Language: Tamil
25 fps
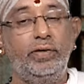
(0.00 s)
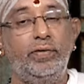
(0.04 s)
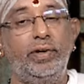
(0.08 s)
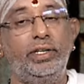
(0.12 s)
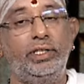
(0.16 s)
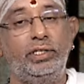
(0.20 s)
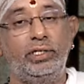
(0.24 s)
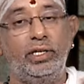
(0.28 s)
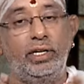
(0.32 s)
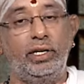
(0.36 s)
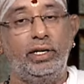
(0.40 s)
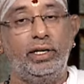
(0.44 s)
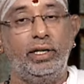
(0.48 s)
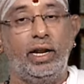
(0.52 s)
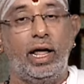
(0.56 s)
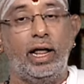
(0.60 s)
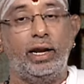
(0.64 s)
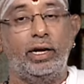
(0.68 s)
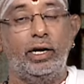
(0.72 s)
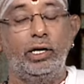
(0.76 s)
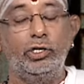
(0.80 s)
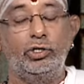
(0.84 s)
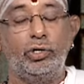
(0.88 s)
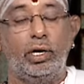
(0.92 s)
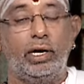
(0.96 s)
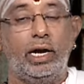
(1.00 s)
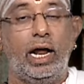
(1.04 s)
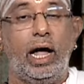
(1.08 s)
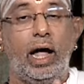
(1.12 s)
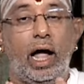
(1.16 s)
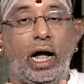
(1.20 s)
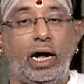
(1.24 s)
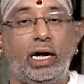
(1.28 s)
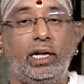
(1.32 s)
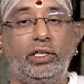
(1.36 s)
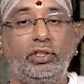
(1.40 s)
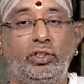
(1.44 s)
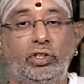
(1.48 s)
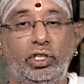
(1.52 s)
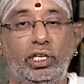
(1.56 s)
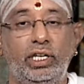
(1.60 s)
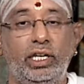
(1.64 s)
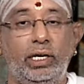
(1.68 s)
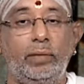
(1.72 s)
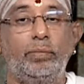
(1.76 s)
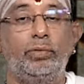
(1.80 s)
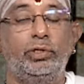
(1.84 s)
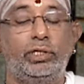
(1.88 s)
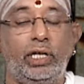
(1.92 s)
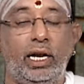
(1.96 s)
வைத்திருக்கிறார்கள் சொல்கிறார்
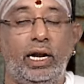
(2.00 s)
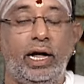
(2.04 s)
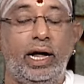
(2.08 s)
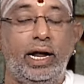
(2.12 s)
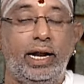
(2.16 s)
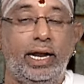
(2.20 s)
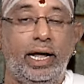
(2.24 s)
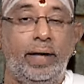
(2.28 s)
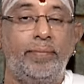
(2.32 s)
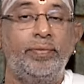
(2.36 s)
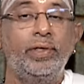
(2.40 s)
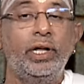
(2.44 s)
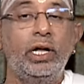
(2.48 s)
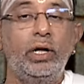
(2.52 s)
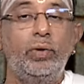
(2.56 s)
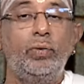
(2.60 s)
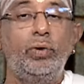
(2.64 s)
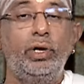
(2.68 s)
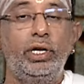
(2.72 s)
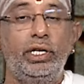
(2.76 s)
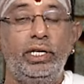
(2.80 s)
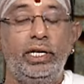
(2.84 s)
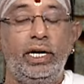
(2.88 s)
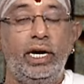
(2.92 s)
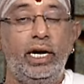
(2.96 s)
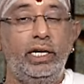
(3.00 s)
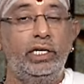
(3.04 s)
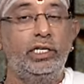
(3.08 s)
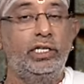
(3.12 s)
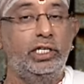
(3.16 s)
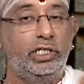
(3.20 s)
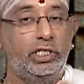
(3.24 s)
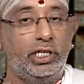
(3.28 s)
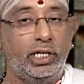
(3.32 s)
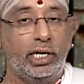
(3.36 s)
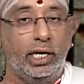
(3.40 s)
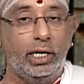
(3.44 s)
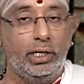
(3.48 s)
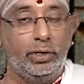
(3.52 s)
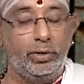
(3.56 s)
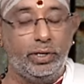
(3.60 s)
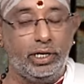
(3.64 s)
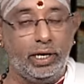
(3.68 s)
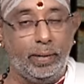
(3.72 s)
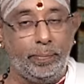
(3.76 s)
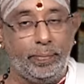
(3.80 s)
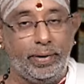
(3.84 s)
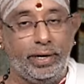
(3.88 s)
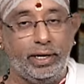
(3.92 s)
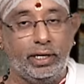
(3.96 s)
அகத்தியர் முதலான ஒரு ஏழு
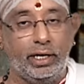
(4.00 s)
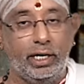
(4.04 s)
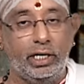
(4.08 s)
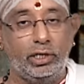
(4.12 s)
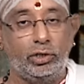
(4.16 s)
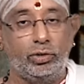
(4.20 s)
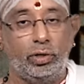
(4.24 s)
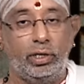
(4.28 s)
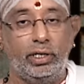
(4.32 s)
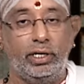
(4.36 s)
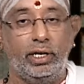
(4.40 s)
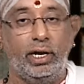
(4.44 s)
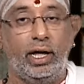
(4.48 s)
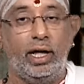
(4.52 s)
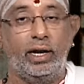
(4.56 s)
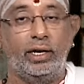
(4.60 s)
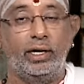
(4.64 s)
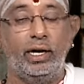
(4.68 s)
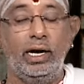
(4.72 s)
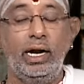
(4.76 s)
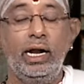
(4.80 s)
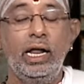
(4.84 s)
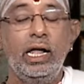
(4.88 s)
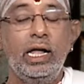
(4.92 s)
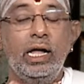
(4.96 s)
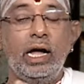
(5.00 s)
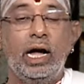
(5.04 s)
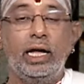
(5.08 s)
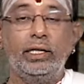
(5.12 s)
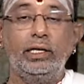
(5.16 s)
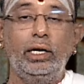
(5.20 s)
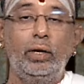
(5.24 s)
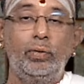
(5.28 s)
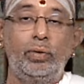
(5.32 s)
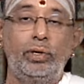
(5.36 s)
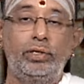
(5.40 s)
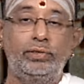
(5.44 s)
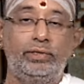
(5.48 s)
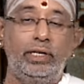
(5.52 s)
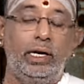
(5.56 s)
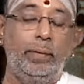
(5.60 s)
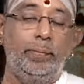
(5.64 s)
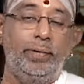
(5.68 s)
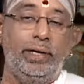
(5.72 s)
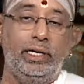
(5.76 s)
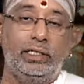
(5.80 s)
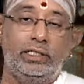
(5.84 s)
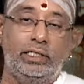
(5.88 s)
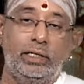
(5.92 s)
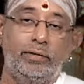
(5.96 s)
ரிஷிகளினுடைய பெயர்களை சொல்கிறார்கள் அதில் ஒரு சில
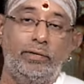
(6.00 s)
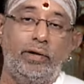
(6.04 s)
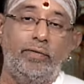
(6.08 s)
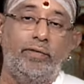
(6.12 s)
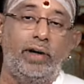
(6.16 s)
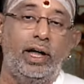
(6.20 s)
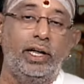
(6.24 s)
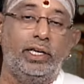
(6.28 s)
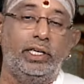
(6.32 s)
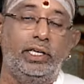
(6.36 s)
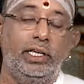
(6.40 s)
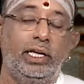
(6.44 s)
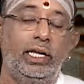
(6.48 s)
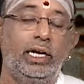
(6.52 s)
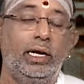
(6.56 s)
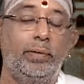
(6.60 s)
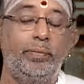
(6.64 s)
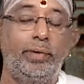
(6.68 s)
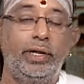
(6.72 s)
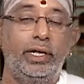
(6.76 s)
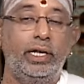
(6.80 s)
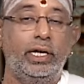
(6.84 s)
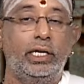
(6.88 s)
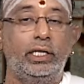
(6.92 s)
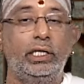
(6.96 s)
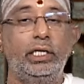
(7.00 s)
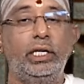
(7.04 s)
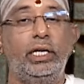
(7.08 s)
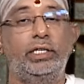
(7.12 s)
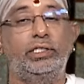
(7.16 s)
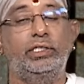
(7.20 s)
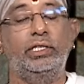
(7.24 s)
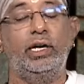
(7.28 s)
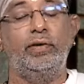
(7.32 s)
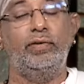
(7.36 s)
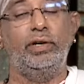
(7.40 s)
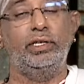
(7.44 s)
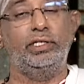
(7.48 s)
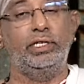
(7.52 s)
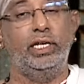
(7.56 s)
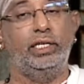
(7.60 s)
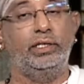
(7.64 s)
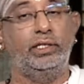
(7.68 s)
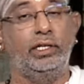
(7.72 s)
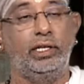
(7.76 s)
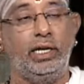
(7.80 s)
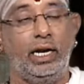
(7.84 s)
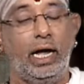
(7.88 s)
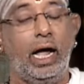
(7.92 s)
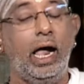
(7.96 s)
பேர் சிவவாக்கியர் அப்படிங்கிறதையும் எக்ஸ்ட்ராவாக
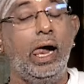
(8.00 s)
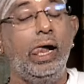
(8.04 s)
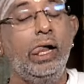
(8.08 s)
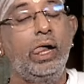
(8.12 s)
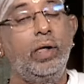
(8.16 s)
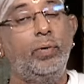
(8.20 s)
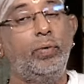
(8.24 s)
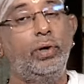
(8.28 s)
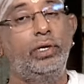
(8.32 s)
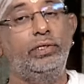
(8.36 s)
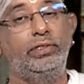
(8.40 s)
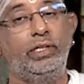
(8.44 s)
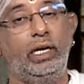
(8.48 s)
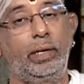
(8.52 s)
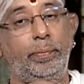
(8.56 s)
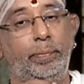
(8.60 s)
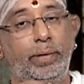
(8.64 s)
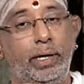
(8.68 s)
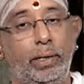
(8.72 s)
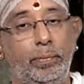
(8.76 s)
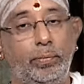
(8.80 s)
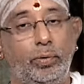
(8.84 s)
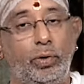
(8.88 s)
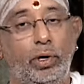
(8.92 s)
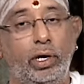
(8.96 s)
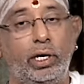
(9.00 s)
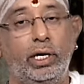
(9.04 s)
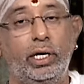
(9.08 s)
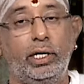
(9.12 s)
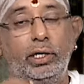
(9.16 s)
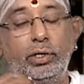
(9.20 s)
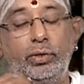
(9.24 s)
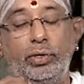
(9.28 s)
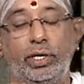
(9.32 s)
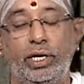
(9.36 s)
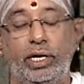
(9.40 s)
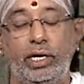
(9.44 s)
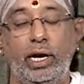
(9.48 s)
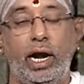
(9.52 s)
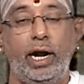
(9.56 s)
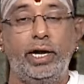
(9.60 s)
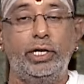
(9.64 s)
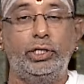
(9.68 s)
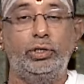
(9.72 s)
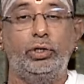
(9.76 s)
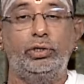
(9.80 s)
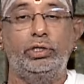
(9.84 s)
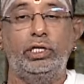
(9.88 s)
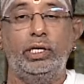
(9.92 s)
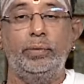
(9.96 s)
சேர்த்துக்கிறார் ஒரு சில பேர் போக திவாகரனுடைய நாடி
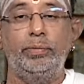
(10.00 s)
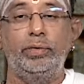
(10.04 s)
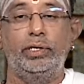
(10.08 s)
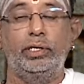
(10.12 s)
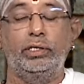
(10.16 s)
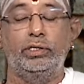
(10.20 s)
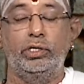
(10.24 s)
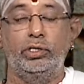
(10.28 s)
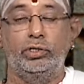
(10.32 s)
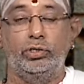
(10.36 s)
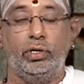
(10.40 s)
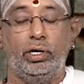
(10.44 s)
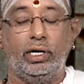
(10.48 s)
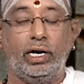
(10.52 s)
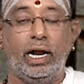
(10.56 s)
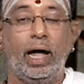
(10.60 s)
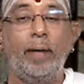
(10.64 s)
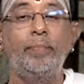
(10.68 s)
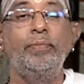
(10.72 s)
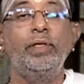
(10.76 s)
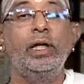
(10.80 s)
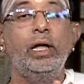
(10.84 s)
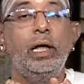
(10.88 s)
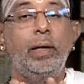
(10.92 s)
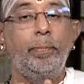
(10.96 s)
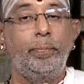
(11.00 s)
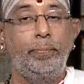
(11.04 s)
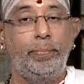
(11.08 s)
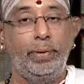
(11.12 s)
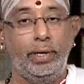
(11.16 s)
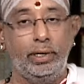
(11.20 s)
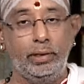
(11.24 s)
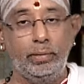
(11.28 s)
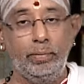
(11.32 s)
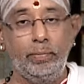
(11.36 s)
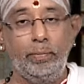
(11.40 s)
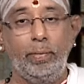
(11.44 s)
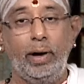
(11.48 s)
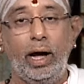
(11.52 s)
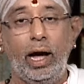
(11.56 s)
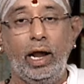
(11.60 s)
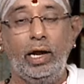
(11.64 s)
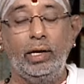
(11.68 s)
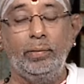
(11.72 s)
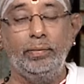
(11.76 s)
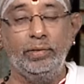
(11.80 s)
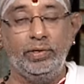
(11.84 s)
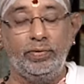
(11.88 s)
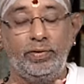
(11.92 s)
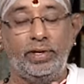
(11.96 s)
ஜோதிடம் இருக்குன்னு சொல்கிறார்
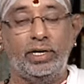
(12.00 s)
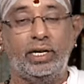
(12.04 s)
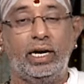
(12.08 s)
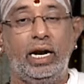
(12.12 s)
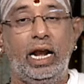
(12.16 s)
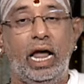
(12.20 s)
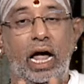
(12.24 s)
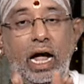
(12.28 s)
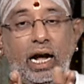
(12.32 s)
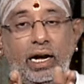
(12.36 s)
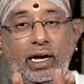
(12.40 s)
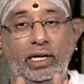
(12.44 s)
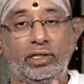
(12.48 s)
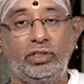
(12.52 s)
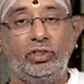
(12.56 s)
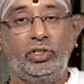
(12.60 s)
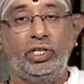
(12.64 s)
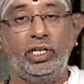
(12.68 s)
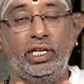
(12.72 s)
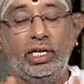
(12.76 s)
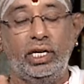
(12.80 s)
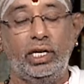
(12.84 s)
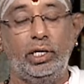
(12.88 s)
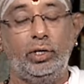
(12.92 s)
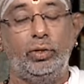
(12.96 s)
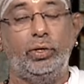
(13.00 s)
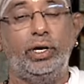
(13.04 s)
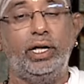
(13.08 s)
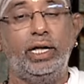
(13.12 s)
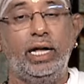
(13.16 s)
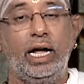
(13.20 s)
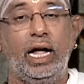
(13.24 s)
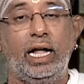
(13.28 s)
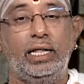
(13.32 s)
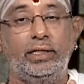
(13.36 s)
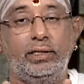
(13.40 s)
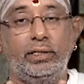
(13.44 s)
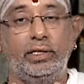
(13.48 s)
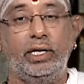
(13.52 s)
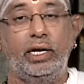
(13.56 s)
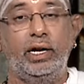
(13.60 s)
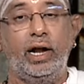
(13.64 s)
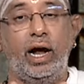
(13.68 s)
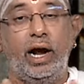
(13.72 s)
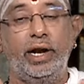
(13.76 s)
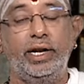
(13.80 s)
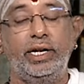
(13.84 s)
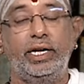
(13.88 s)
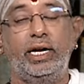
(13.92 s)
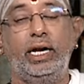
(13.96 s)
பெரும்பாலும் இவர்கள் அகத்தியரினுடைய அந்த
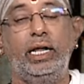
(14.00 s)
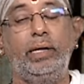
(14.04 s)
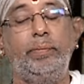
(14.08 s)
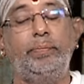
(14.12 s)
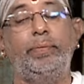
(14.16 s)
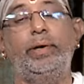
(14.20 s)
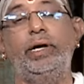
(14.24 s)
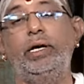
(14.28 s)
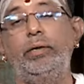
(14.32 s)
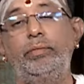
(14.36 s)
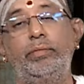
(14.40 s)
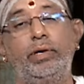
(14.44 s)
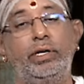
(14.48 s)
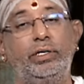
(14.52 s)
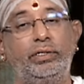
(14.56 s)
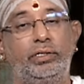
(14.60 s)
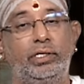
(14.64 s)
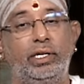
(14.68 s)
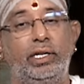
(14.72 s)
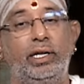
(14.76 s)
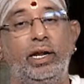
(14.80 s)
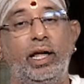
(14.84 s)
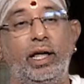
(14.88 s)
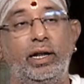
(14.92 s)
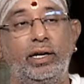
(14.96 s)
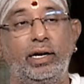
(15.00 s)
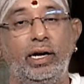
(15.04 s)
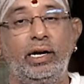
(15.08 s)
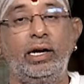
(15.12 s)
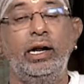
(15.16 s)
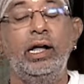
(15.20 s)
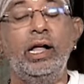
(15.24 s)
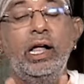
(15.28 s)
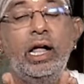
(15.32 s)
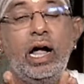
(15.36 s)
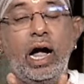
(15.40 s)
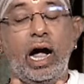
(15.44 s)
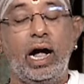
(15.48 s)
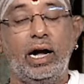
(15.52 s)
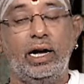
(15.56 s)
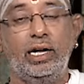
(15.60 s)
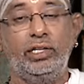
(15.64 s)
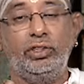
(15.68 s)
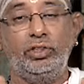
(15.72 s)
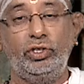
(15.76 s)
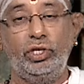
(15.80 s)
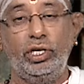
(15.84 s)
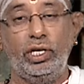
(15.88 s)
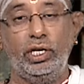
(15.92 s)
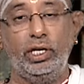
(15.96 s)
நாடிகளை பயன்படுத்துகிறார்கள்
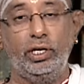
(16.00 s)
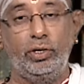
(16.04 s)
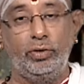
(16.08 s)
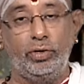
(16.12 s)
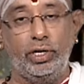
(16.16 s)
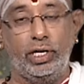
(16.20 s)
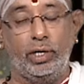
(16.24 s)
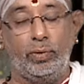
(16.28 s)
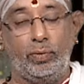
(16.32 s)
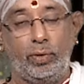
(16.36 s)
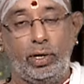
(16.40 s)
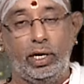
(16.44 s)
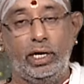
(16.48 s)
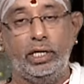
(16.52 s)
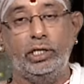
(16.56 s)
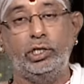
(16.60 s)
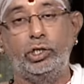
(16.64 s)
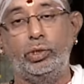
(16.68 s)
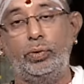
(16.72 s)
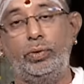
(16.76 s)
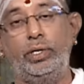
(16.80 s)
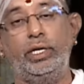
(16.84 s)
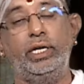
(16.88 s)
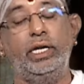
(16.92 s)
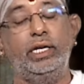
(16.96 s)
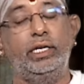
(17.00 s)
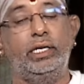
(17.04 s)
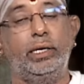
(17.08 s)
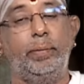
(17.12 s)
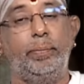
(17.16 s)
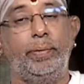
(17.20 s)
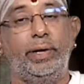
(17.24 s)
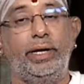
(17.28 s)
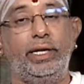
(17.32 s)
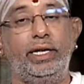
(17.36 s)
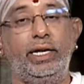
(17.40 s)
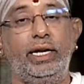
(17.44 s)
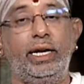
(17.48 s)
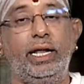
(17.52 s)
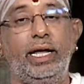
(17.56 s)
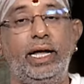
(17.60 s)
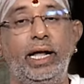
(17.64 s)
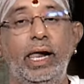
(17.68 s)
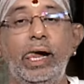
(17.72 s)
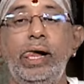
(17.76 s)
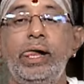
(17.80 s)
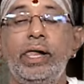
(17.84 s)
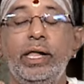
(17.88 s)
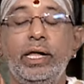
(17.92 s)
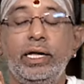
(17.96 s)
அகத்தியரினுடைய ஓலைச்சூடி என்ற பெயரிலே
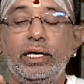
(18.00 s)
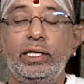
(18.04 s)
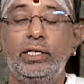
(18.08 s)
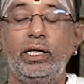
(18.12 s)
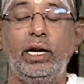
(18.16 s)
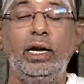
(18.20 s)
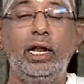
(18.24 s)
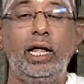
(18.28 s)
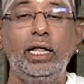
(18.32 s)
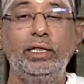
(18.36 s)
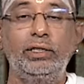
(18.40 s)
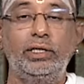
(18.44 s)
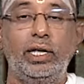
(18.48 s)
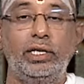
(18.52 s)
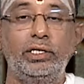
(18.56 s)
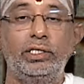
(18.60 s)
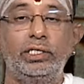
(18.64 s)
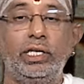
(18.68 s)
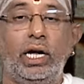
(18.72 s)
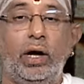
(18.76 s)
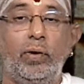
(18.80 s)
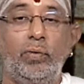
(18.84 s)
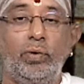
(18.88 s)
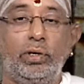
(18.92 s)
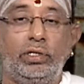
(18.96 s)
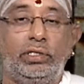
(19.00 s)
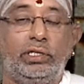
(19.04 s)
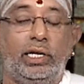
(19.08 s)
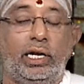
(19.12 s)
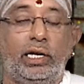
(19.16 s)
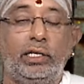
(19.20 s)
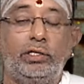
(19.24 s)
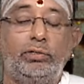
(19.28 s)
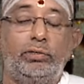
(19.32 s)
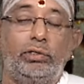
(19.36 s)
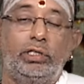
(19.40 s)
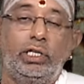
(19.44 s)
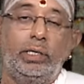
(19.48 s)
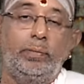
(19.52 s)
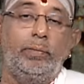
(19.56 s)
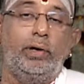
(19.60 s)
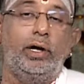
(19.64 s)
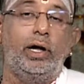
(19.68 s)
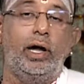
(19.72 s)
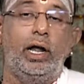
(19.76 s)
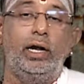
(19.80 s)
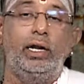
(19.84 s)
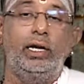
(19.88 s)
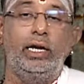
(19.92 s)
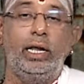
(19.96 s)
இதெல்லாம் தஞ்சாவூர் சரஸ்வதி
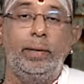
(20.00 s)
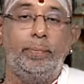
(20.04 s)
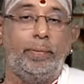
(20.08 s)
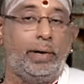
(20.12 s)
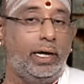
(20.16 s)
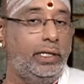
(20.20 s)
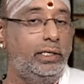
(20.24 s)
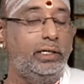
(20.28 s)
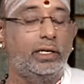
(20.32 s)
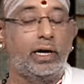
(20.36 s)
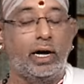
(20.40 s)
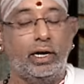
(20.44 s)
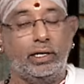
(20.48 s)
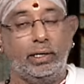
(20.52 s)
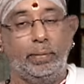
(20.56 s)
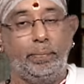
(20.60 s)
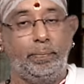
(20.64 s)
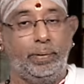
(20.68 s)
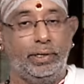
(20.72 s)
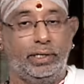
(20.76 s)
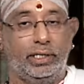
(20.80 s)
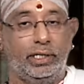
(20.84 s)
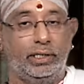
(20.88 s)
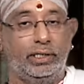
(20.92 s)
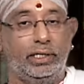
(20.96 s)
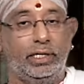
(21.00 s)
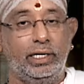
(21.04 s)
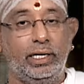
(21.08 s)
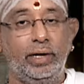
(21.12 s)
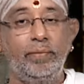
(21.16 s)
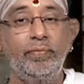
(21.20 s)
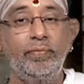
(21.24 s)
மகாலிலே பாதுகாக்கப்பட்டது